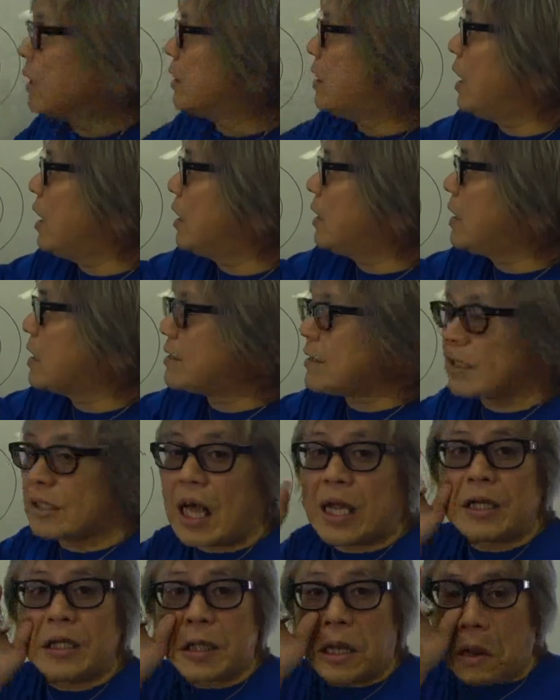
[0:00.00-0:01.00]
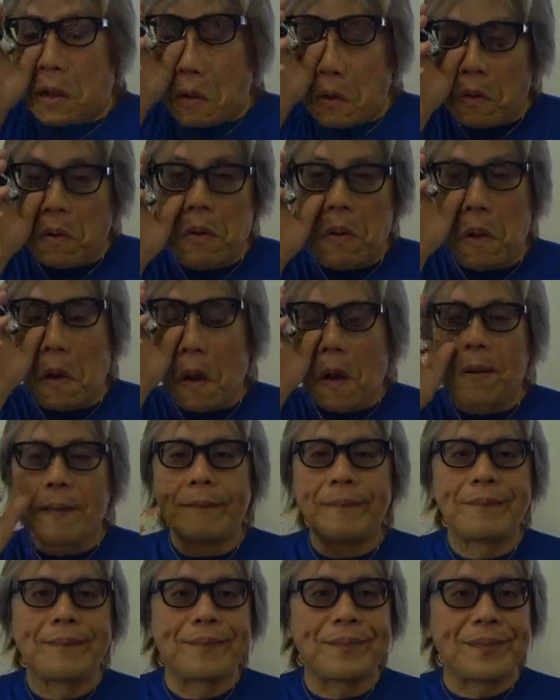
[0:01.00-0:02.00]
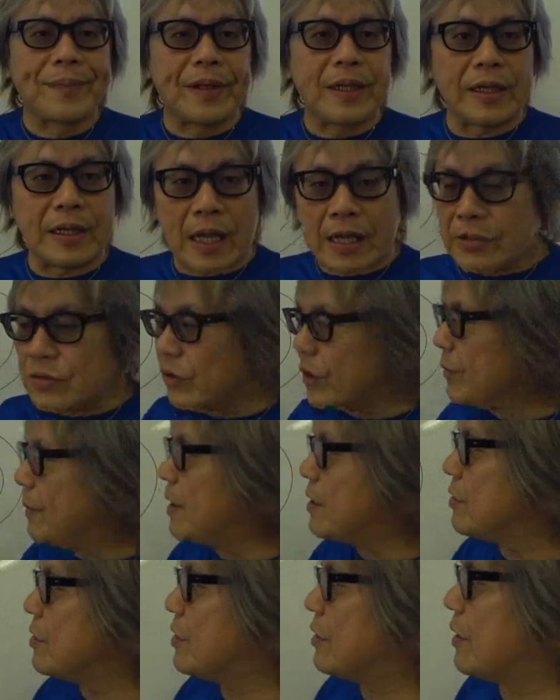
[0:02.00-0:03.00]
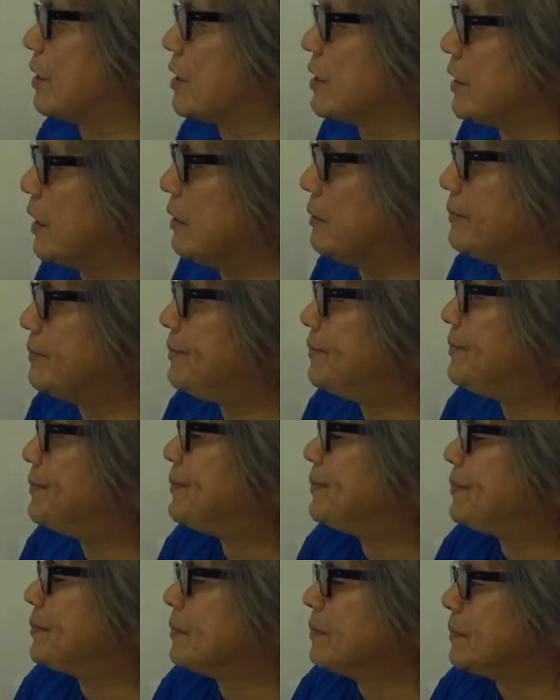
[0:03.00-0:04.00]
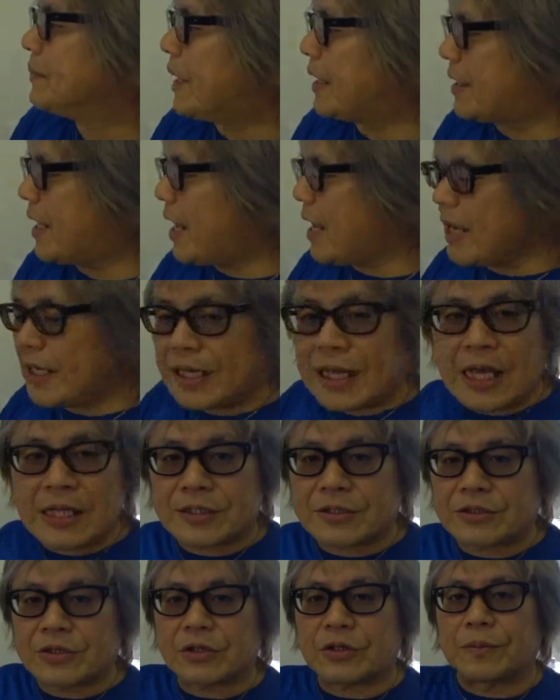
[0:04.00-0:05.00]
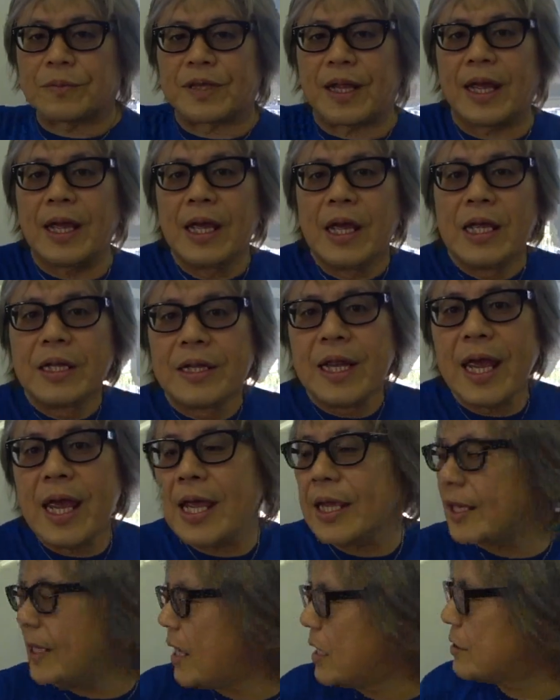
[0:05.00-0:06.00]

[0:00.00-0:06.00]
低気圧は谷だよいいねそのイメージをしてくださいで低気圧ちょっと見て低気